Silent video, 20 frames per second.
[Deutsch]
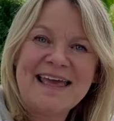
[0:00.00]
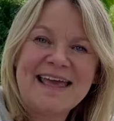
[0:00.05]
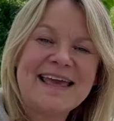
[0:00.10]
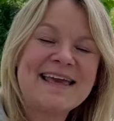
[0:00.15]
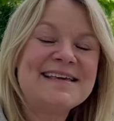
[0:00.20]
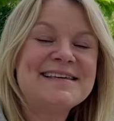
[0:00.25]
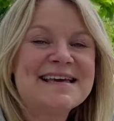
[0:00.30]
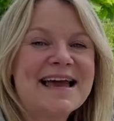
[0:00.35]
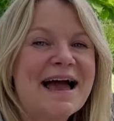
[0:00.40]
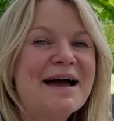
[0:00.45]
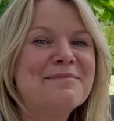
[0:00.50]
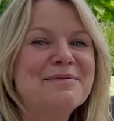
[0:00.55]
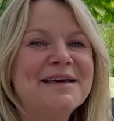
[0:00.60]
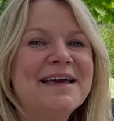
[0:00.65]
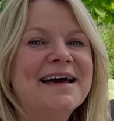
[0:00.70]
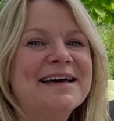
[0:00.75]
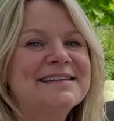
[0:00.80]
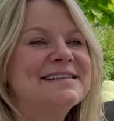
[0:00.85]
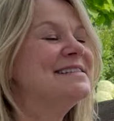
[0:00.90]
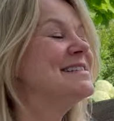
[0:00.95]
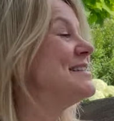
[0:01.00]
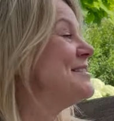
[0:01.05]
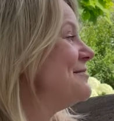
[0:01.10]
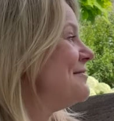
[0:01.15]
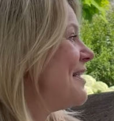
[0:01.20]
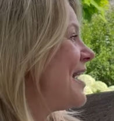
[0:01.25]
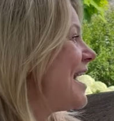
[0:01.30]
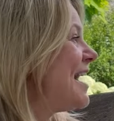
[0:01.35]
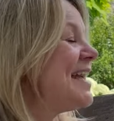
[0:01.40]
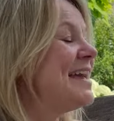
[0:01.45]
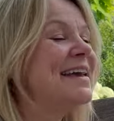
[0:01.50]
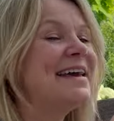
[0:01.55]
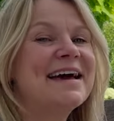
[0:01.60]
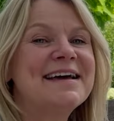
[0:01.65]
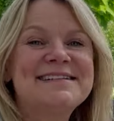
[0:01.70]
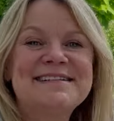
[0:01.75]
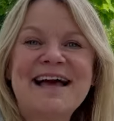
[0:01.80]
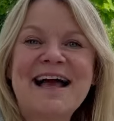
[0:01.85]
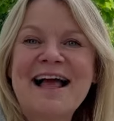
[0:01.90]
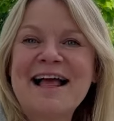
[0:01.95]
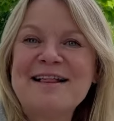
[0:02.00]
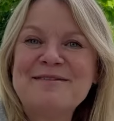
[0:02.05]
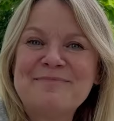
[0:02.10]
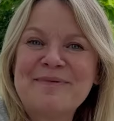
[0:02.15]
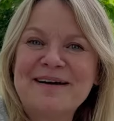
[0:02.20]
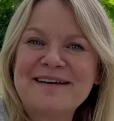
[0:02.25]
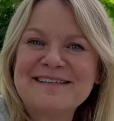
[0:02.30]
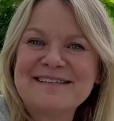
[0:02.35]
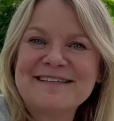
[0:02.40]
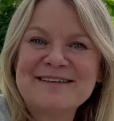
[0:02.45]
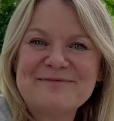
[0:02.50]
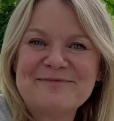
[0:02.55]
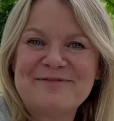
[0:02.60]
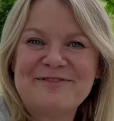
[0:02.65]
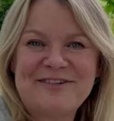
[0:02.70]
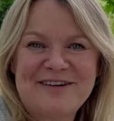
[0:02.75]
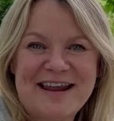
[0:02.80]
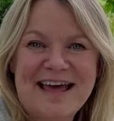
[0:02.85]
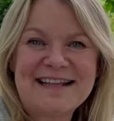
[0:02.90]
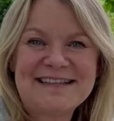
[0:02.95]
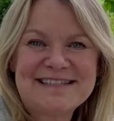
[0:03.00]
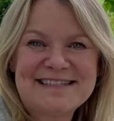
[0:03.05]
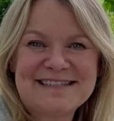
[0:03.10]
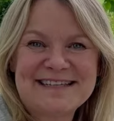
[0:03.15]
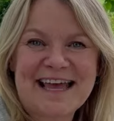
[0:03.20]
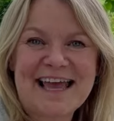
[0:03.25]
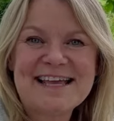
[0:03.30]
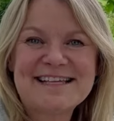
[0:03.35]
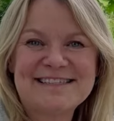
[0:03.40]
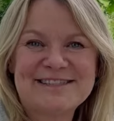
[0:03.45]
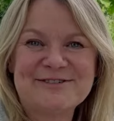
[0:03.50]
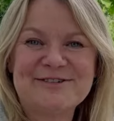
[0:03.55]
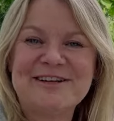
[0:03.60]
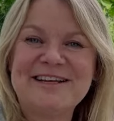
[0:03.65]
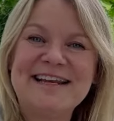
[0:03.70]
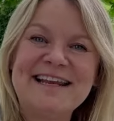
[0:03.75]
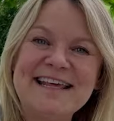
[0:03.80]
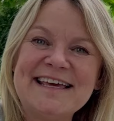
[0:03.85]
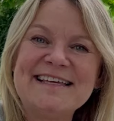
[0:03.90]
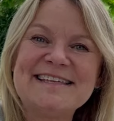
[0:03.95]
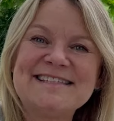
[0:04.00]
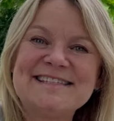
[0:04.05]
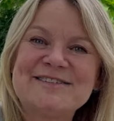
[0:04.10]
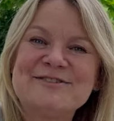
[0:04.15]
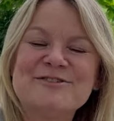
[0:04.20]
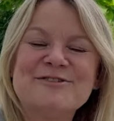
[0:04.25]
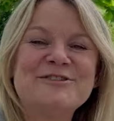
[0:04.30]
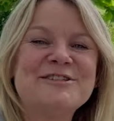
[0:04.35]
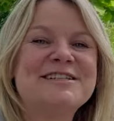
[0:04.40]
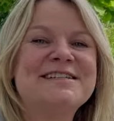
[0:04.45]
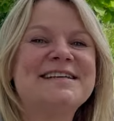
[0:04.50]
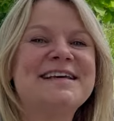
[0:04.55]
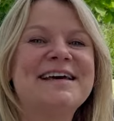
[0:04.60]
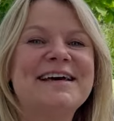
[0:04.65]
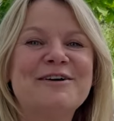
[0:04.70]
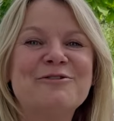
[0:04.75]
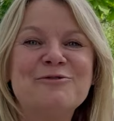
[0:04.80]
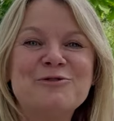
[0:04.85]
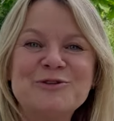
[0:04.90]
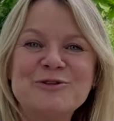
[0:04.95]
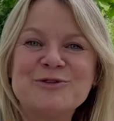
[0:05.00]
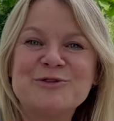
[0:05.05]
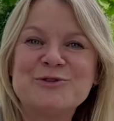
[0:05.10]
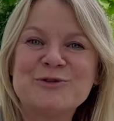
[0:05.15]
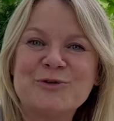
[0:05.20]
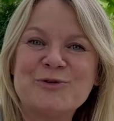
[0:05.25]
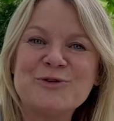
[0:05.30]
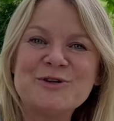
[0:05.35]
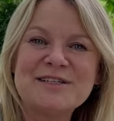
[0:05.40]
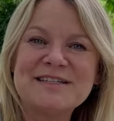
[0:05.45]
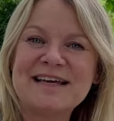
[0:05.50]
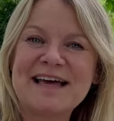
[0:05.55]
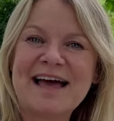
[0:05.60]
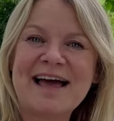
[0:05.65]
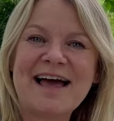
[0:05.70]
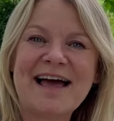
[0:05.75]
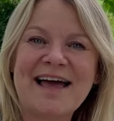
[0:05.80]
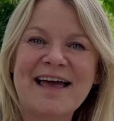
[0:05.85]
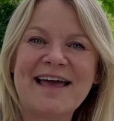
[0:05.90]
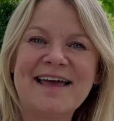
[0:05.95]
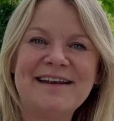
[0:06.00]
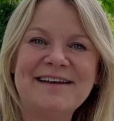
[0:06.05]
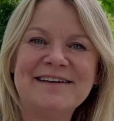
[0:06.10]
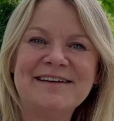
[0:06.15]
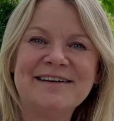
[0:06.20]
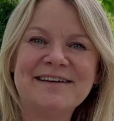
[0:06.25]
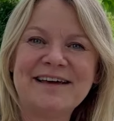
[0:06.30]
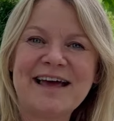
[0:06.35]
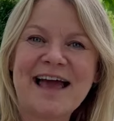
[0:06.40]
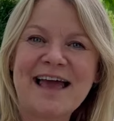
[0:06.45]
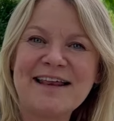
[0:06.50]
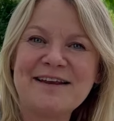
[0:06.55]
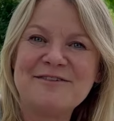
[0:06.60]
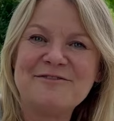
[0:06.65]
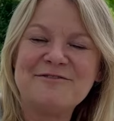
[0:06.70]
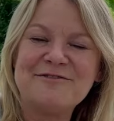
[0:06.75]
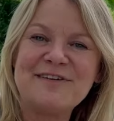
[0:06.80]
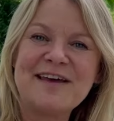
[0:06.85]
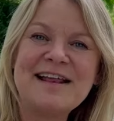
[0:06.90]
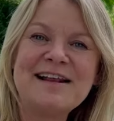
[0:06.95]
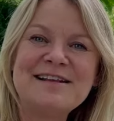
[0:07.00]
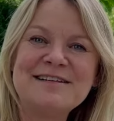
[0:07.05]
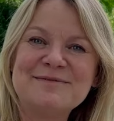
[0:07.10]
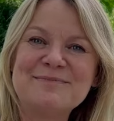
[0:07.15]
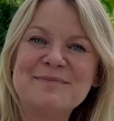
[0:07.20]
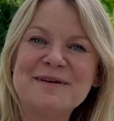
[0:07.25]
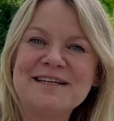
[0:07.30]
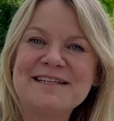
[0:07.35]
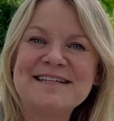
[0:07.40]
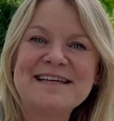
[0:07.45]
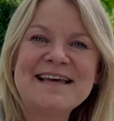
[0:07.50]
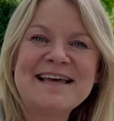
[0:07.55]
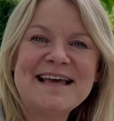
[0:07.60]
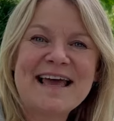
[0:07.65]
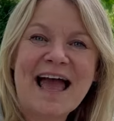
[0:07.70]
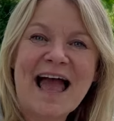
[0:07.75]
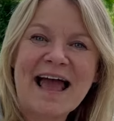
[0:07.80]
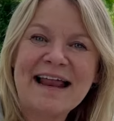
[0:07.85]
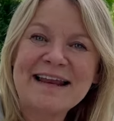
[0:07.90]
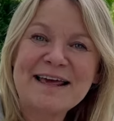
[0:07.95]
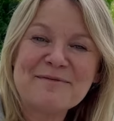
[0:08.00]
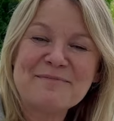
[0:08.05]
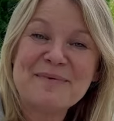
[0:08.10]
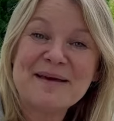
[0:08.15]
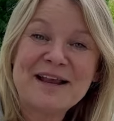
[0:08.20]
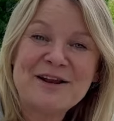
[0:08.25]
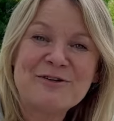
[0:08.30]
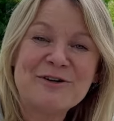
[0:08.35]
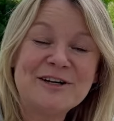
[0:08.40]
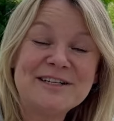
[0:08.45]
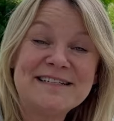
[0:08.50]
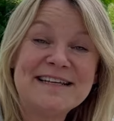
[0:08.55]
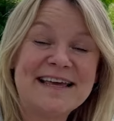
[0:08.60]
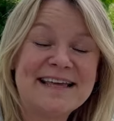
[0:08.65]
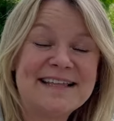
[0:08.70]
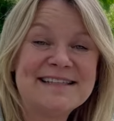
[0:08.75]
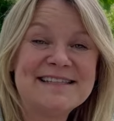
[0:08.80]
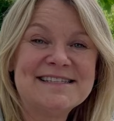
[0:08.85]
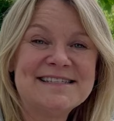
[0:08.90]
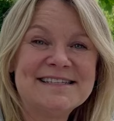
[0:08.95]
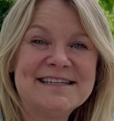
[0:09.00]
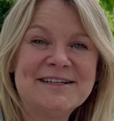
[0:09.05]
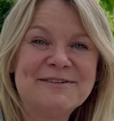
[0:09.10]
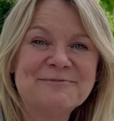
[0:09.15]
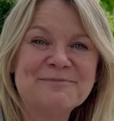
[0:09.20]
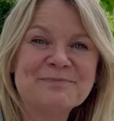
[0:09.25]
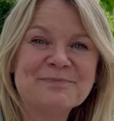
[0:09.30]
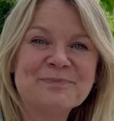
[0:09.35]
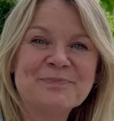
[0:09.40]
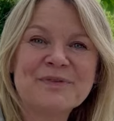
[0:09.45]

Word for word: Ich habe ja zwei Katalpas gepflanzt, rechts und links und äh, unten drunter eine, ein Feld mit Annabelle-Hortensien.